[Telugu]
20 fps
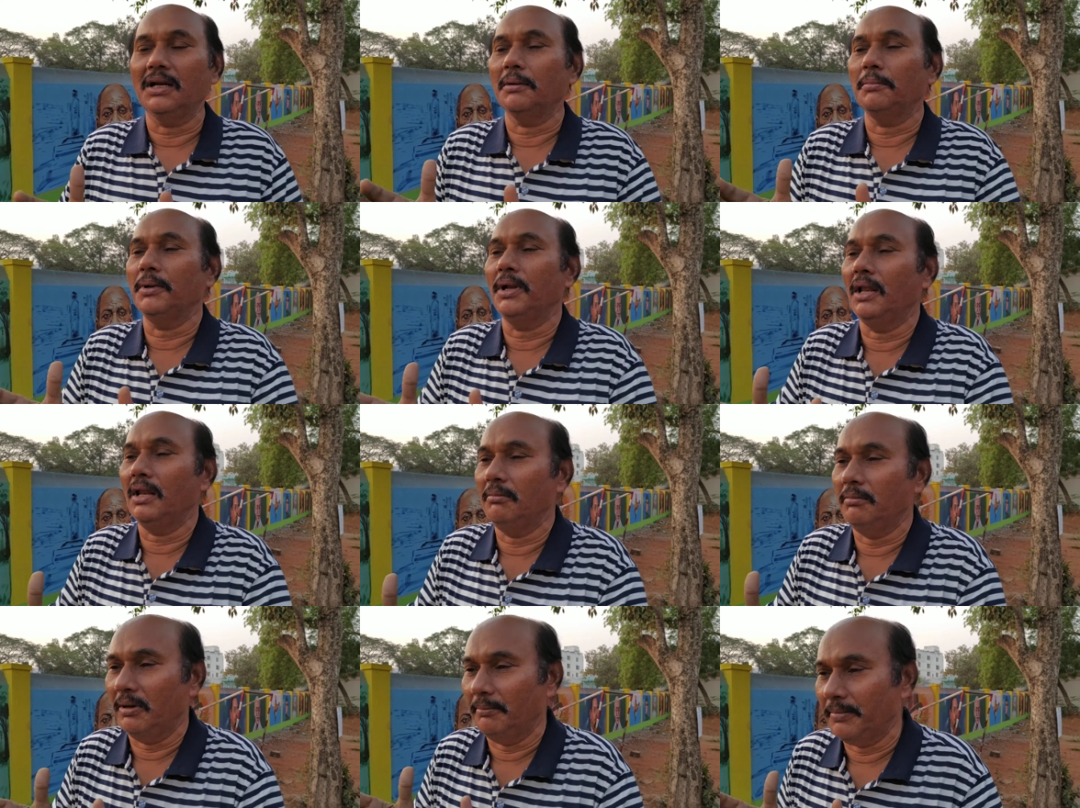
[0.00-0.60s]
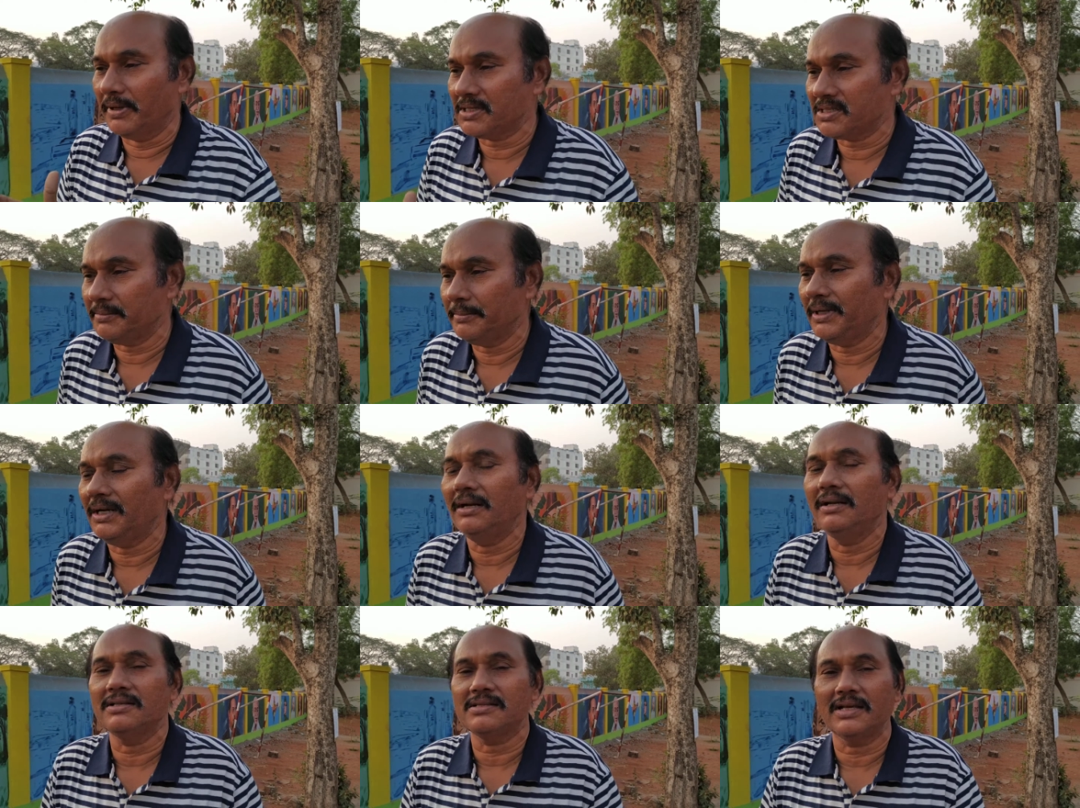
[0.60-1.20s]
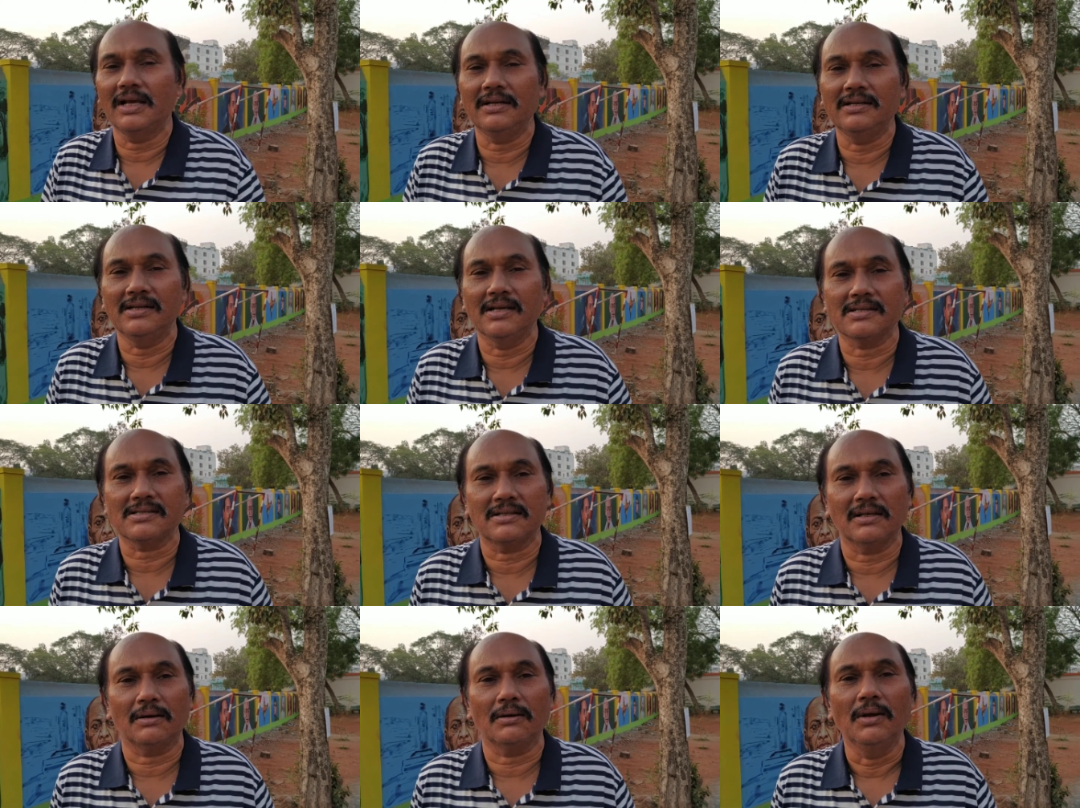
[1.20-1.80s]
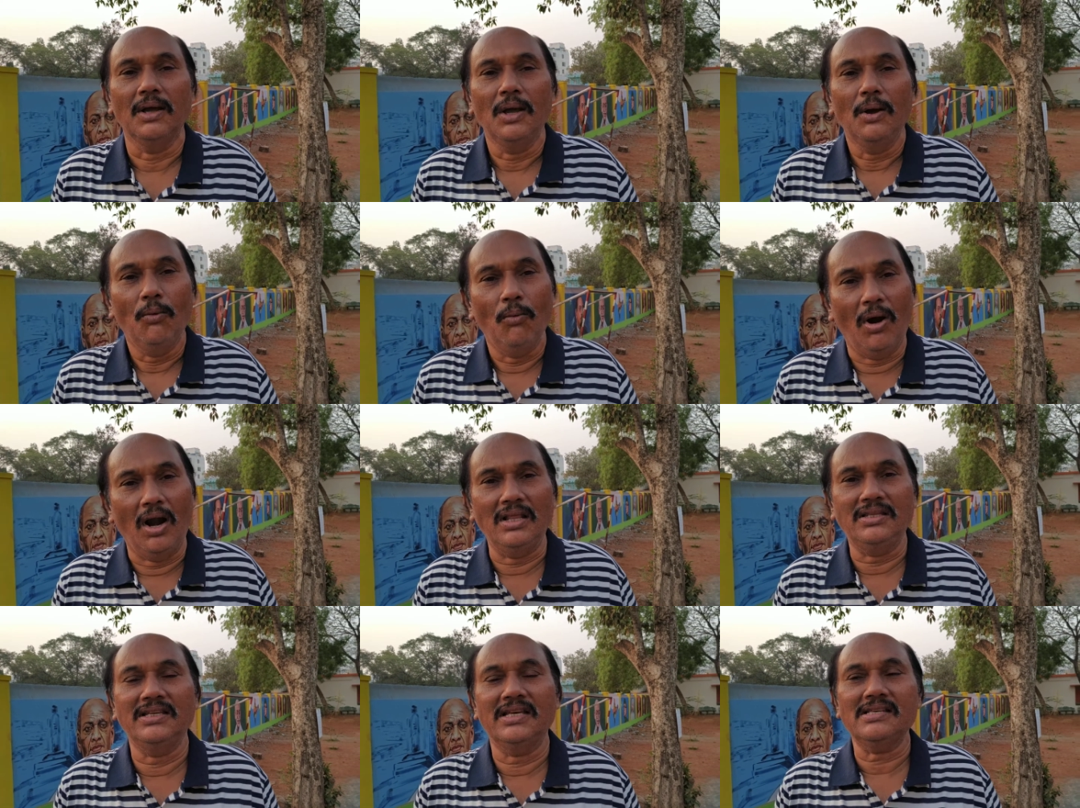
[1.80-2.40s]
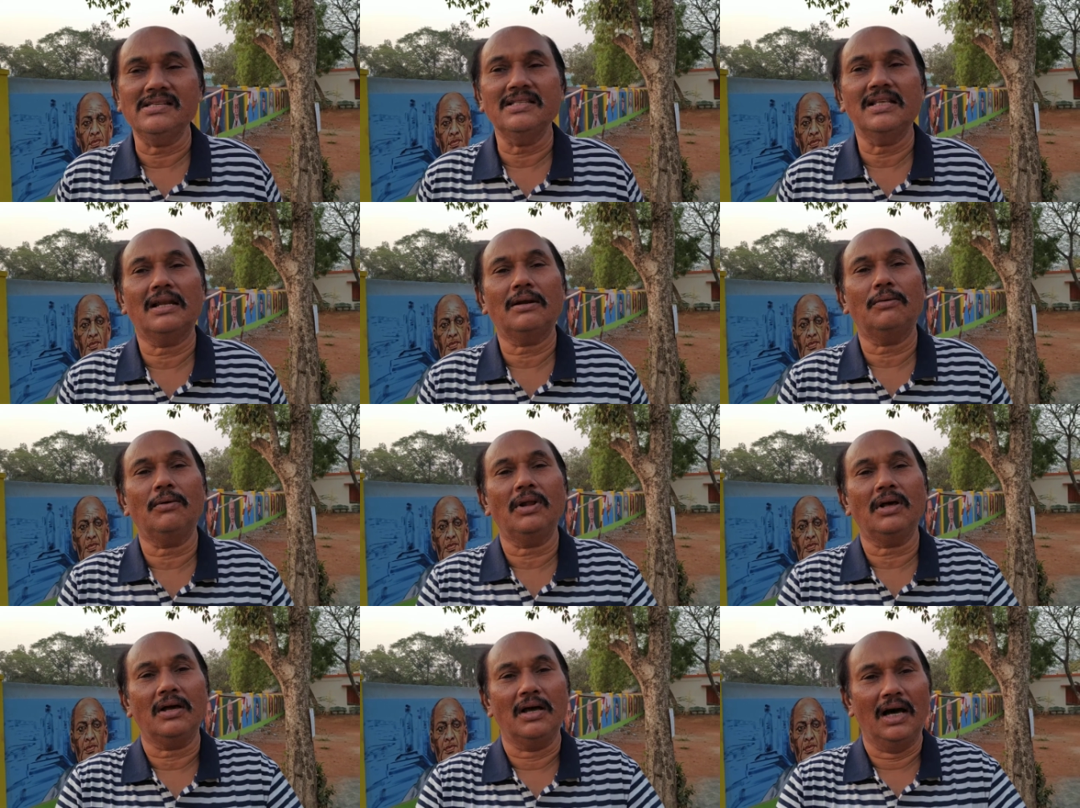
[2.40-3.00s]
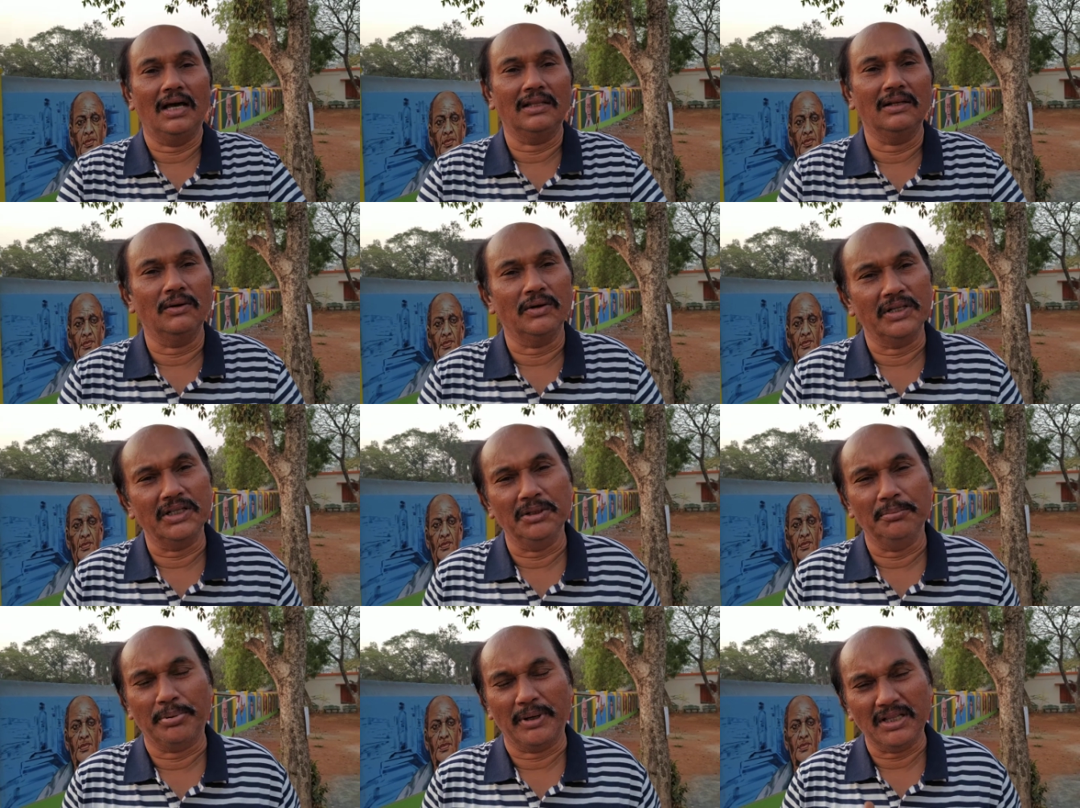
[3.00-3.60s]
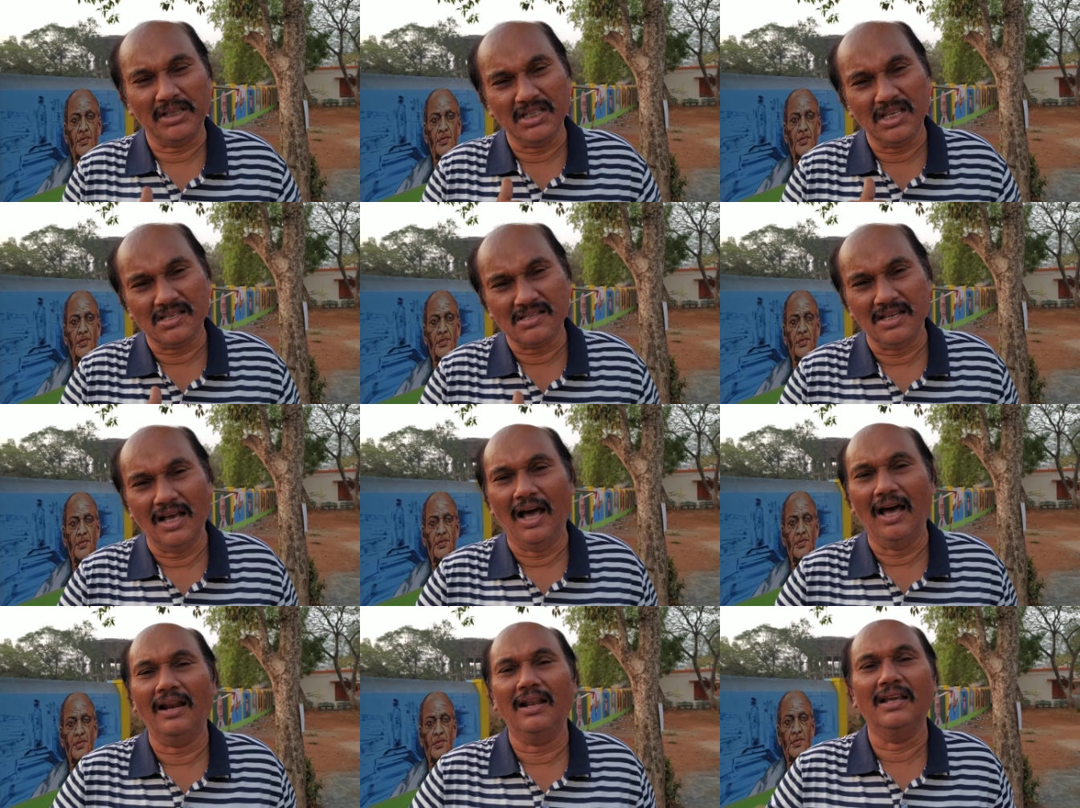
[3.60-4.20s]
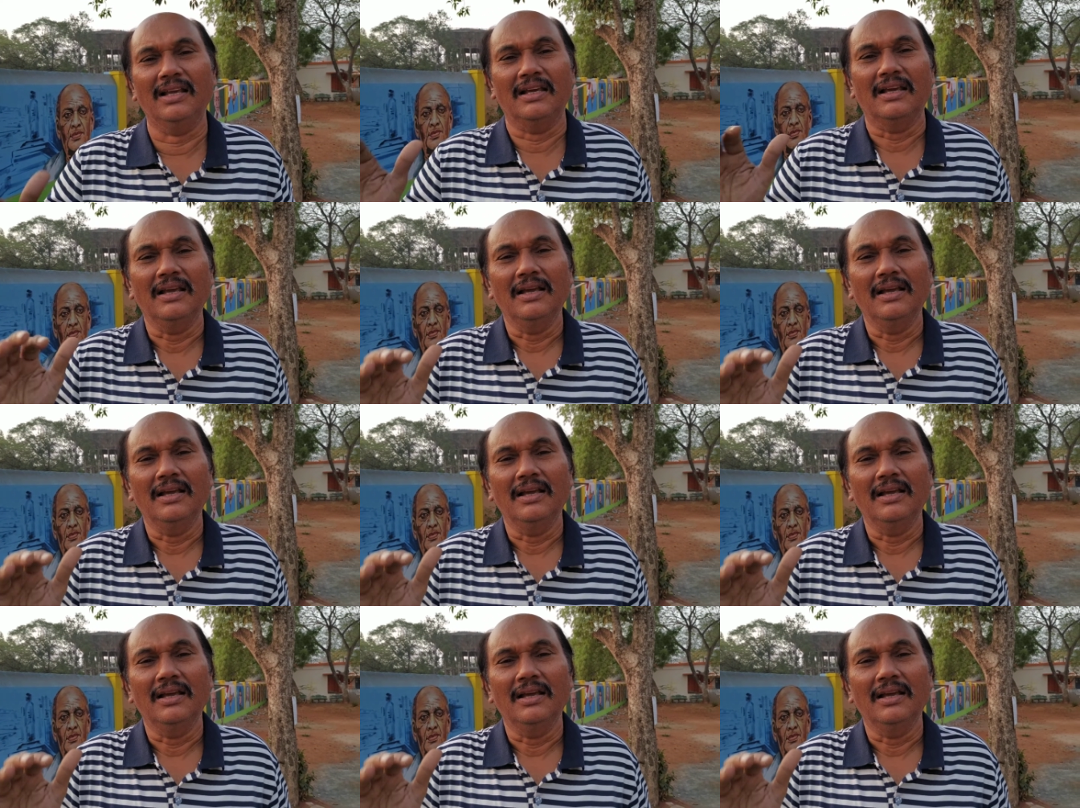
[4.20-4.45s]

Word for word: ట్రిబ్యునల్ మెంబర్స్ పెట్టి డిసైడ్ చేస్తారు వాళ్ళు చేసిందని కూడా కాదండి ఇది ప్రతిసారి